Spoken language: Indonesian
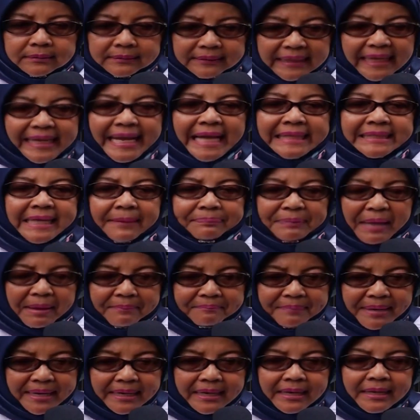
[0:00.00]
eh, 3
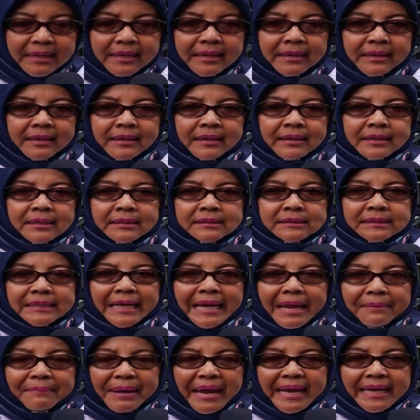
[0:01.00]
September
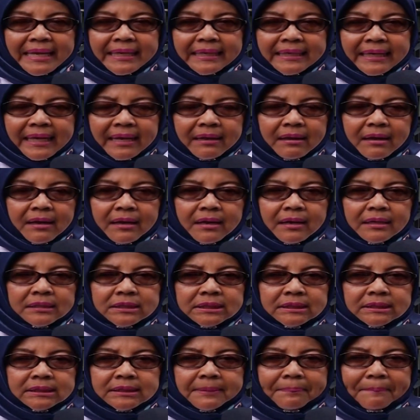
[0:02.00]
selama ini uh, eh,
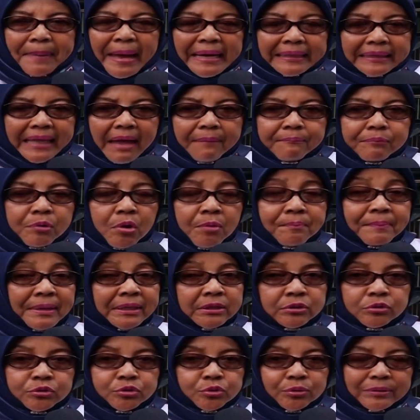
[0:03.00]
Separta belum
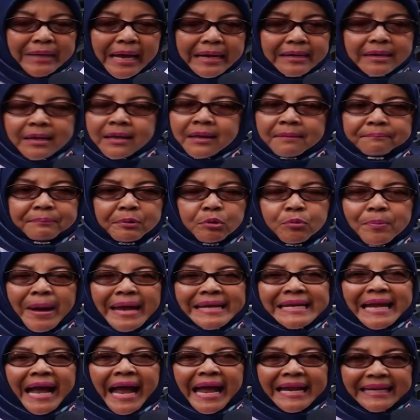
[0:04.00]
menunjukkan
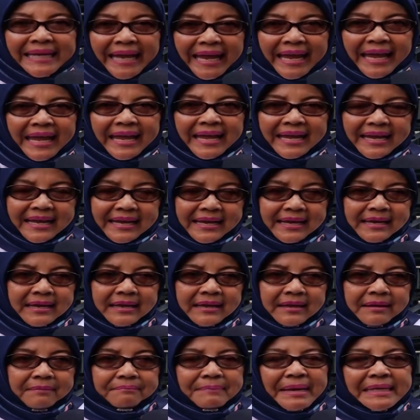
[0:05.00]
perubahan yang aneh
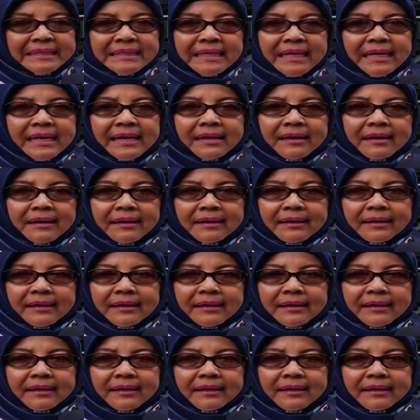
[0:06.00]
masih